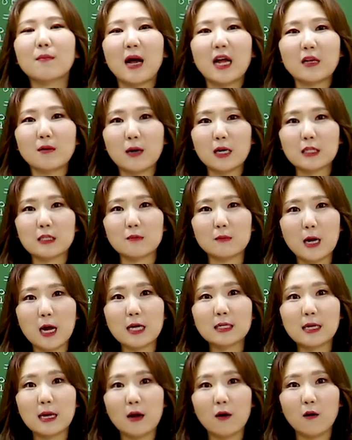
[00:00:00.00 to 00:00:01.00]
많이 말씀을
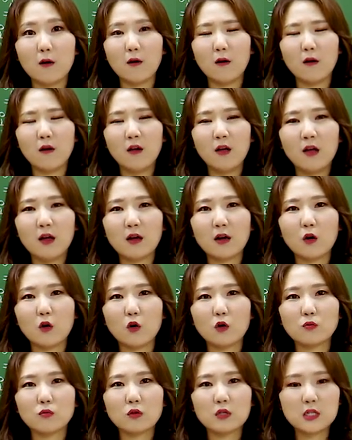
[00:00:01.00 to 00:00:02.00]
하세요. 그러니까
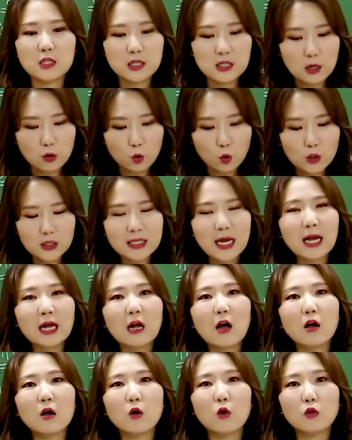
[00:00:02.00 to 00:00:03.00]
여러분들 진짜 요 책
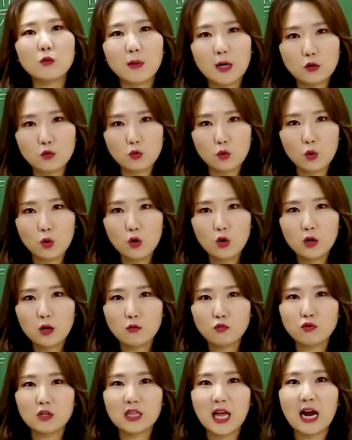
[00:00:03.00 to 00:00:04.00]
한 것만으로, 그러니까
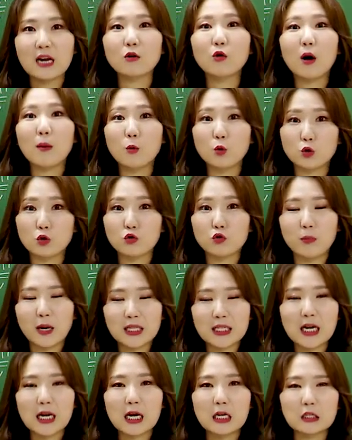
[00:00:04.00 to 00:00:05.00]
우리 다른 과목들도
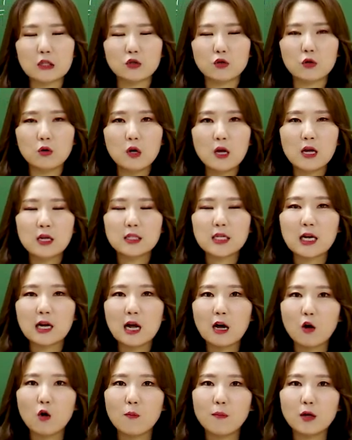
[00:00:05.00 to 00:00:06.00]
마찬가지죠. 책
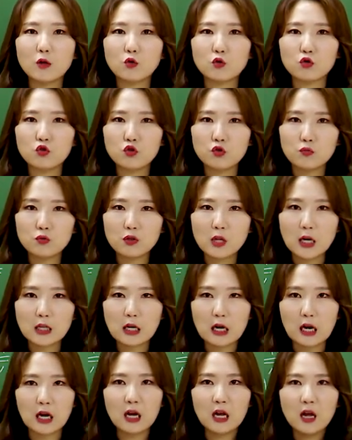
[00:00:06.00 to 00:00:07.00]
한 것만으로
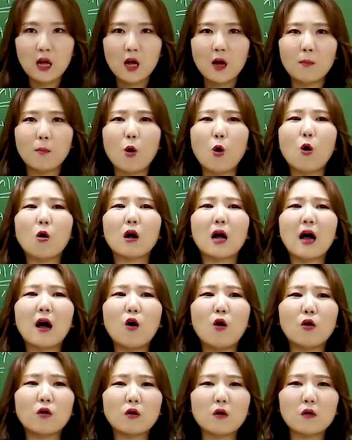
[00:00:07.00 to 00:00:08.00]
충분하다. 뭐가
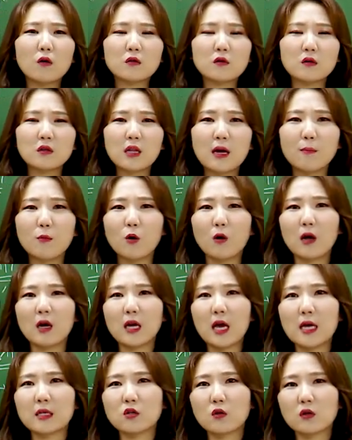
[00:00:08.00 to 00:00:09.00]
어려워졌다, 뭐가
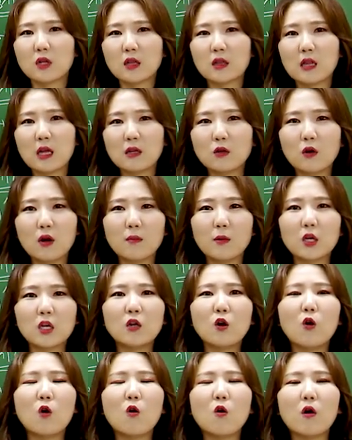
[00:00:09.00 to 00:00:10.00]
개정됐다더라, 뭐
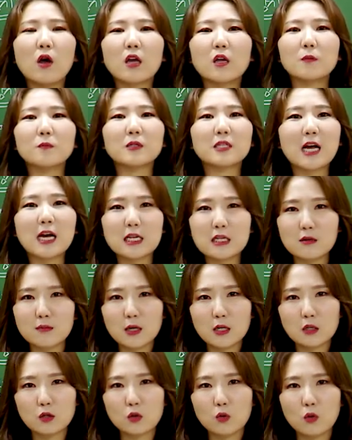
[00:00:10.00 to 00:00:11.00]
이런 거에 휩싸이지
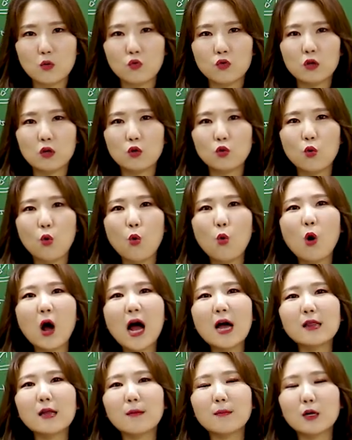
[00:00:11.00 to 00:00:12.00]
마시고 우리는 요거
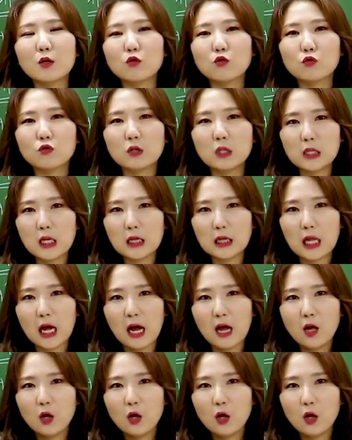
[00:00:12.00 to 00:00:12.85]
하나만으로 끝낸다.